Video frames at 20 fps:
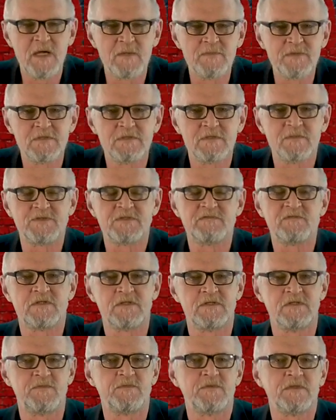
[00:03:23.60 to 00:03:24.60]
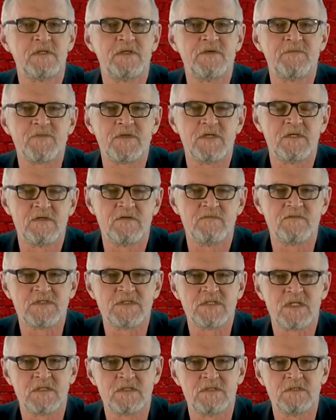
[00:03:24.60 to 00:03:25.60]
mapy no, przywykliśmy e, w
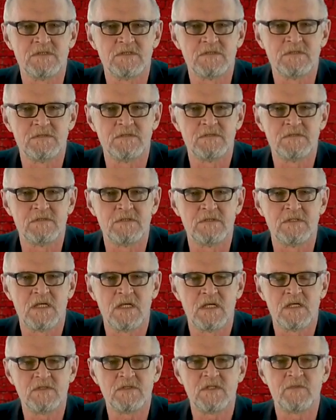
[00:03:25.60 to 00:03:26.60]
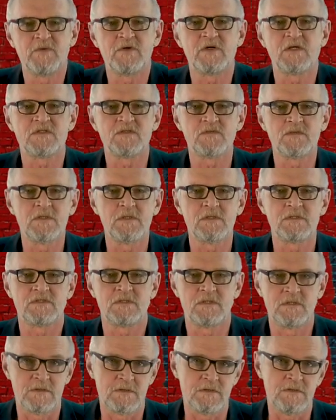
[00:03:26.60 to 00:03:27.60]
ostatnich dniach. Ona pokazuje o
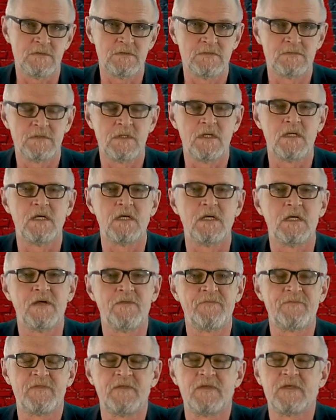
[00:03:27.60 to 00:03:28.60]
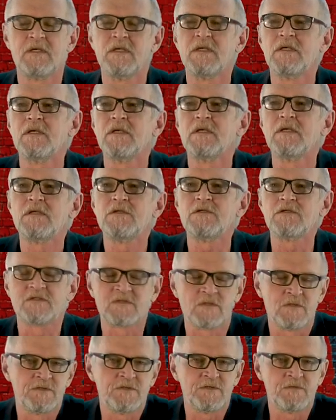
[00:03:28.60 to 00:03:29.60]
co chodzi A, i o
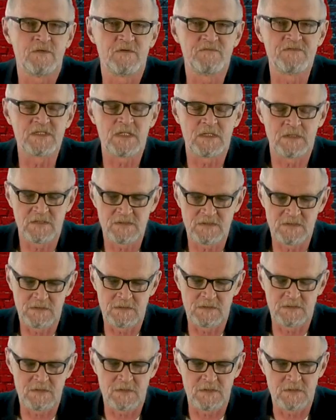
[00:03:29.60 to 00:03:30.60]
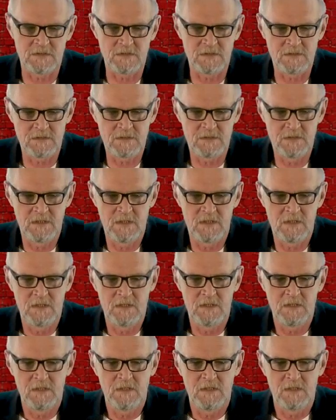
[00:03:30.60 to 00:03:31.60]
co chodziło w Stanach Zjednoczonych.
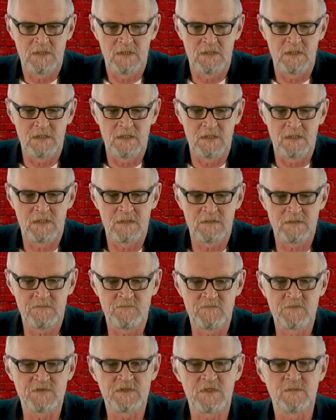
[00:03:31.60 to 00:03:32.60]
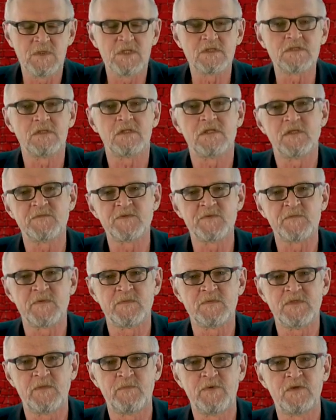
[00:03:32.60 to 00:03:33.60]
I w dużej mierze ona
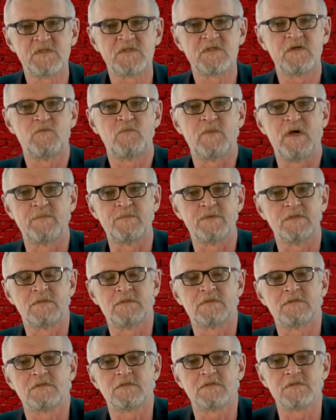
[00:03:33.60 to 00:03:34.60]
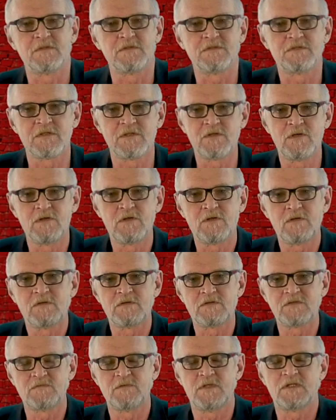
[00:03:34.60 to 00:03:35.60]
przypomina polską mapę, znaczy, choć te kolory
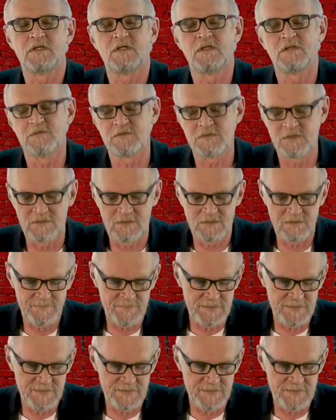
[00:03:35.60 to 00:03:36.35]
rozkładają się